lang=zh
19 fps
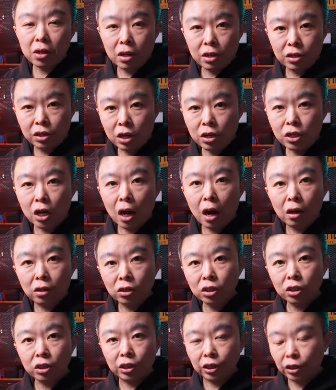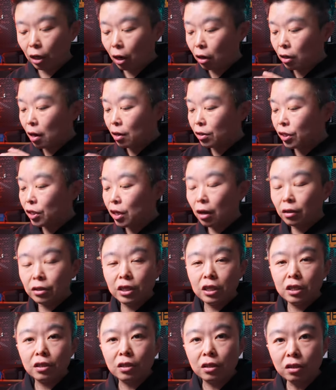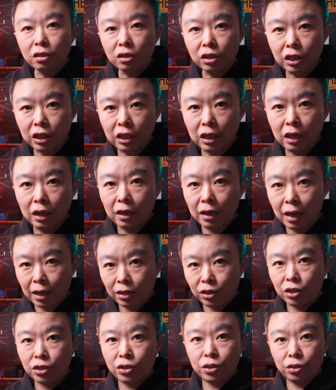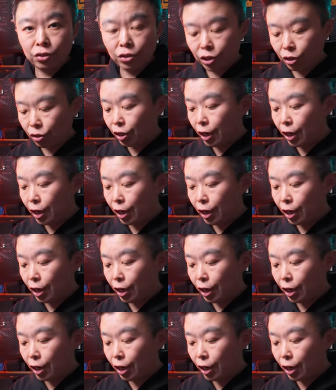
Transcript: 可以先尝试一下让相机自己来进行清